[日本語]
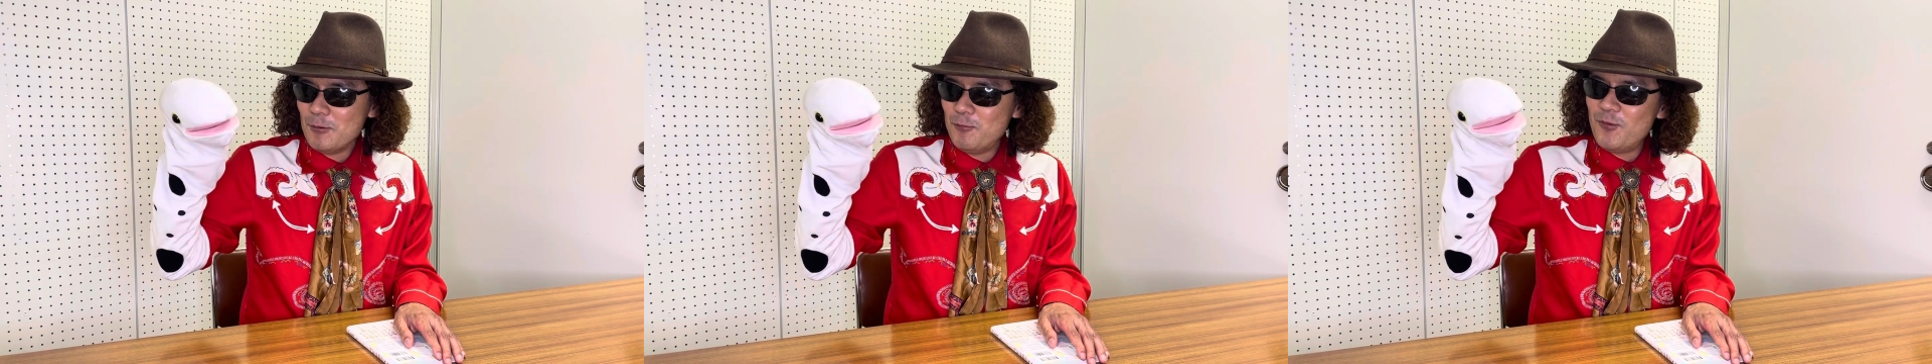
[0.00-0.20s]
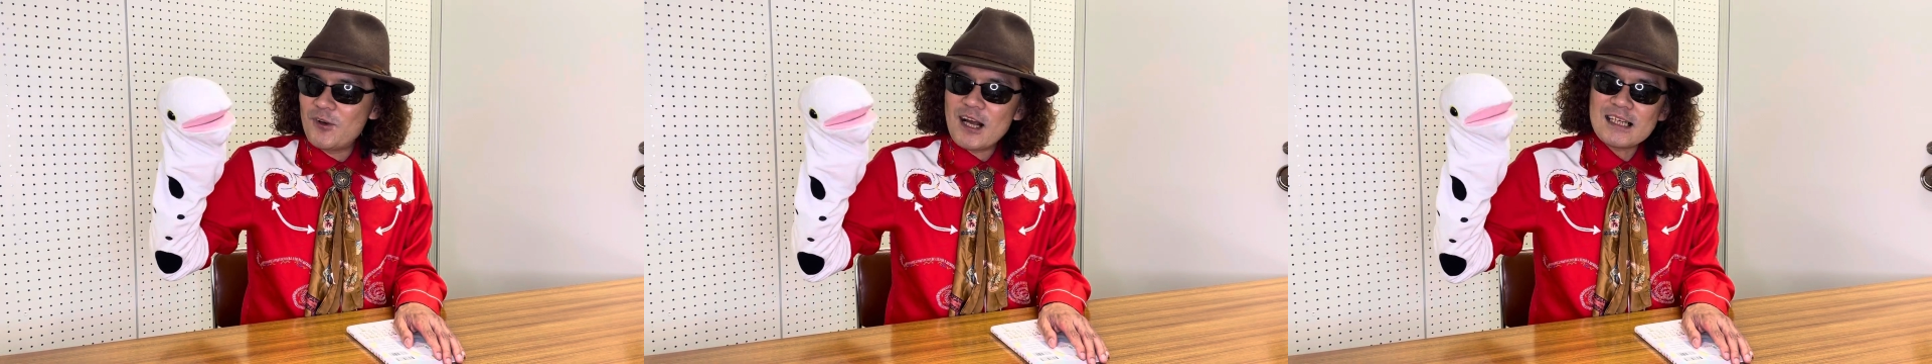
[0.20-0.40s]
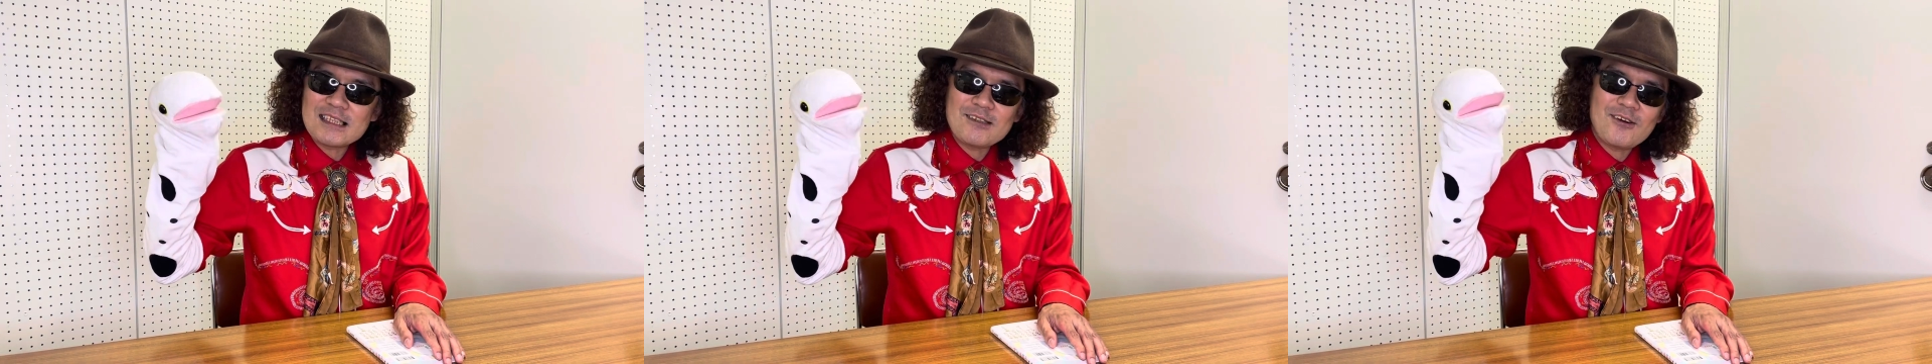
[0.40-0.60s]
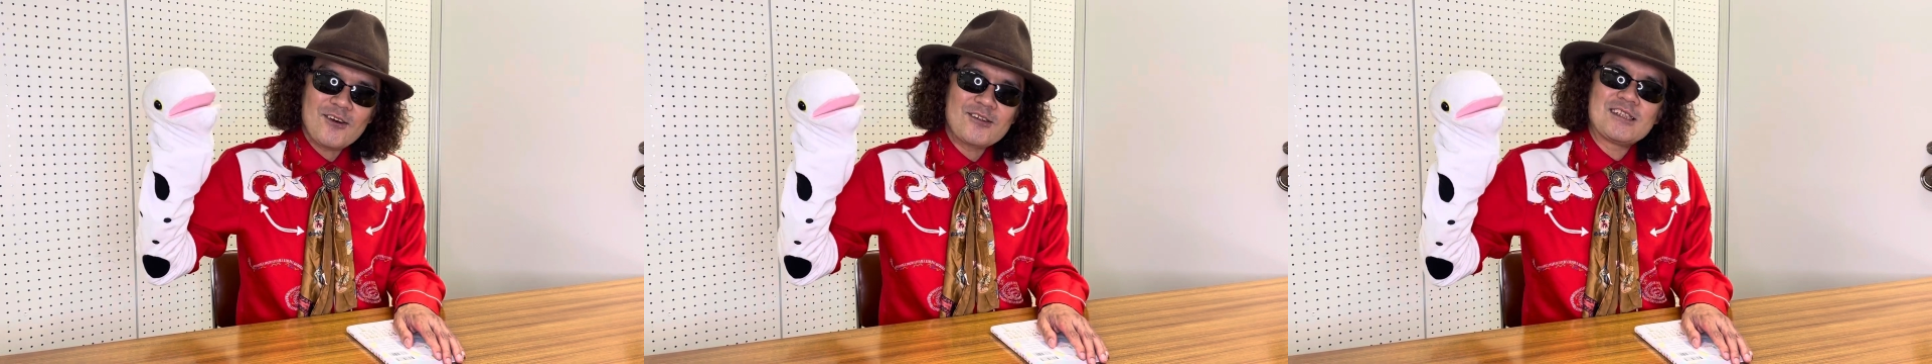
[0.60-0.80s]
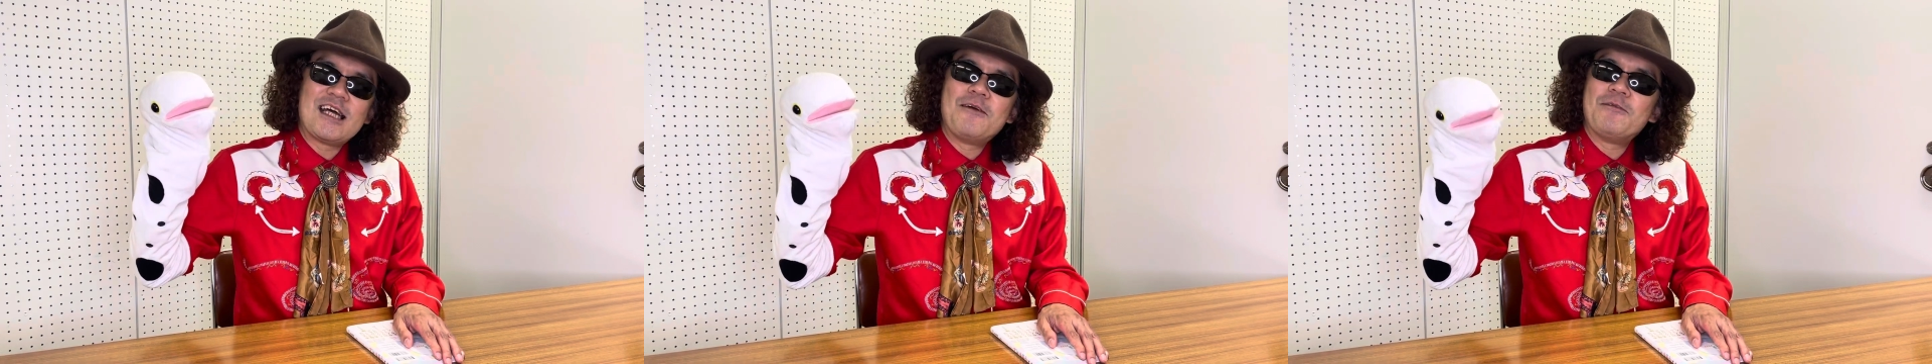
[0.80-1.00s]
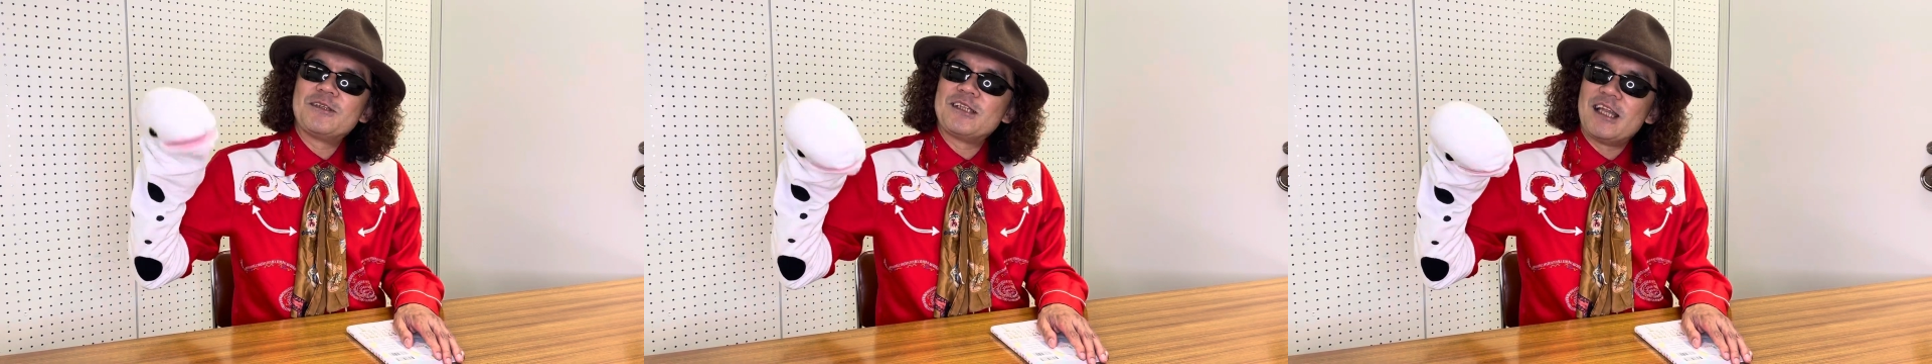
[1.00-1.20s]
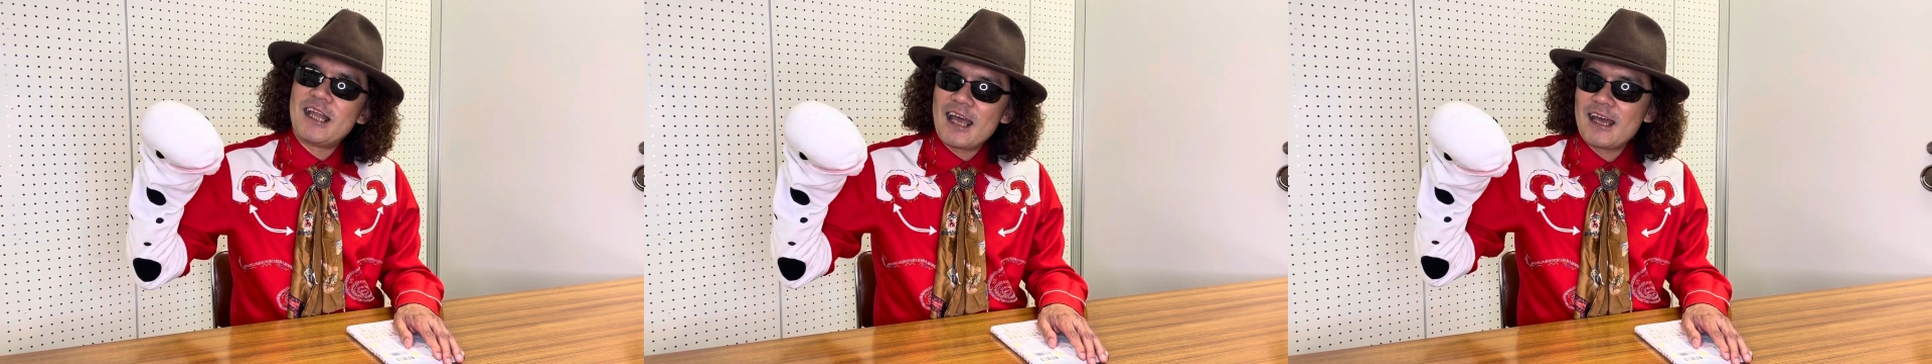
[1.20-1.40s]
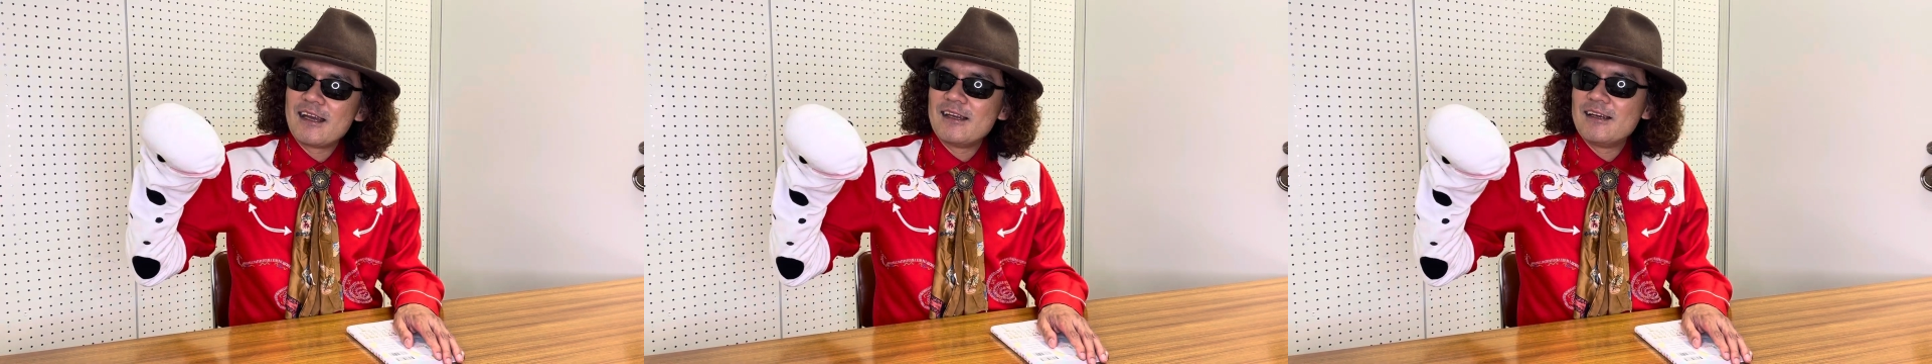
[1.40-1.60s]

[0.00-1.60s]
昔はよくされましたね。